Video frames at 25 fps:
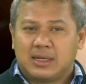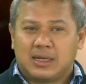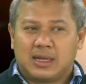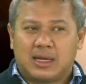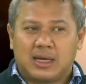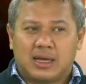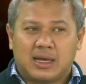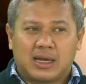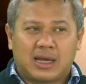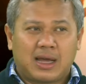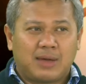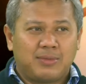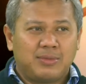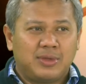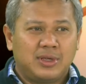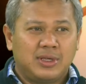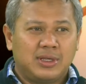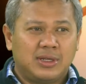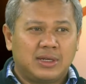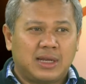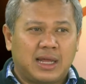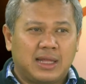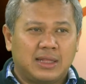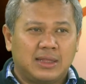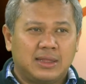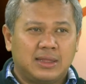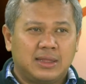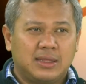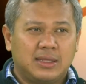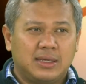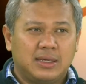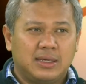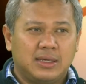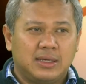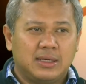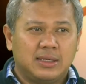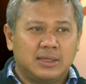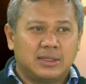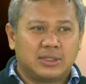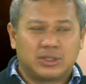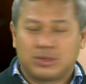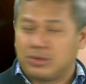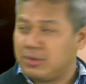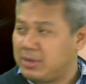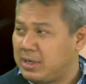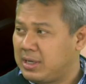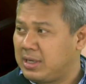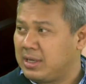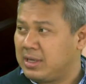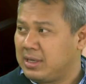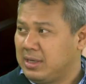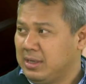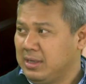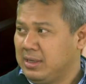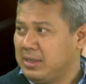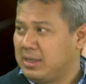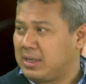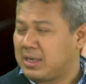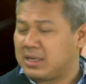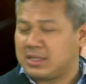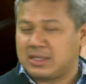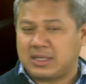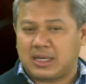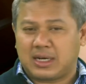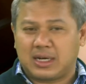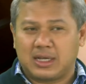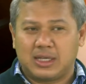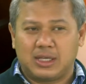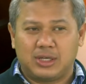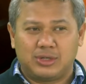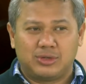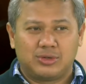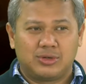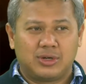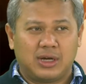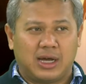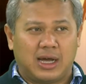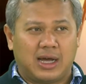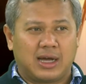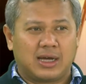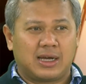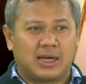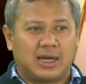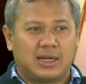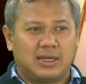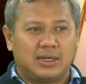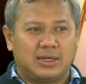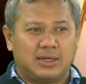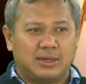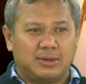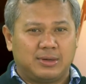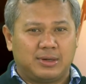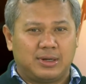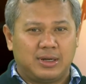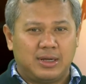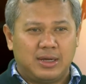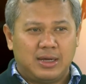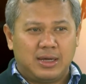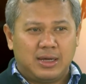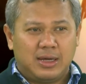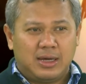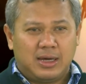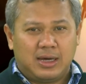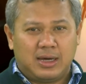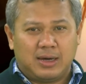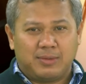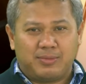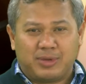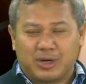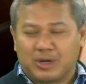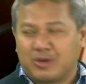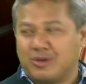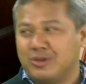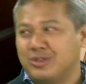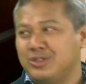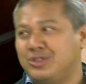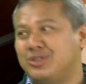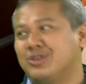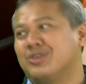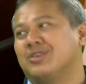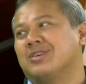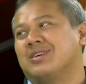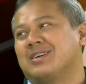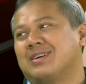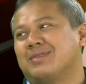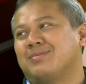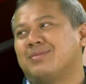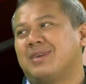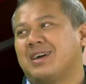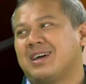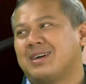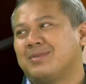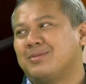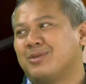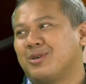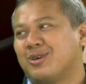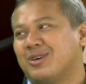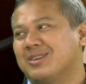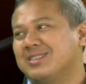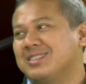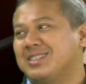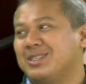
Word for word: Nah, kami nanti sore rencananya juga akan Eh, berkunjung ke Mahkamah hmm.